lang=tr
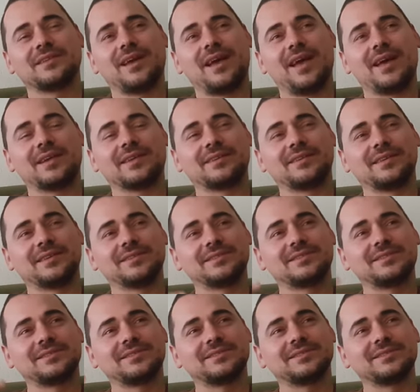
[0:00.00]

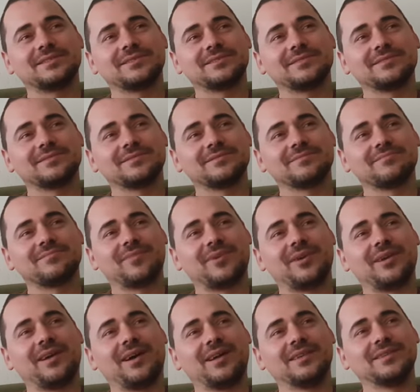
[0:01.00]
Herkes
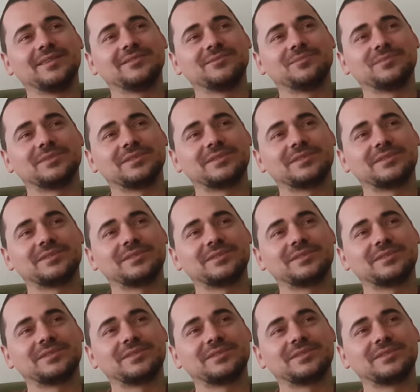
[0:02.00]
böyle anladın mı?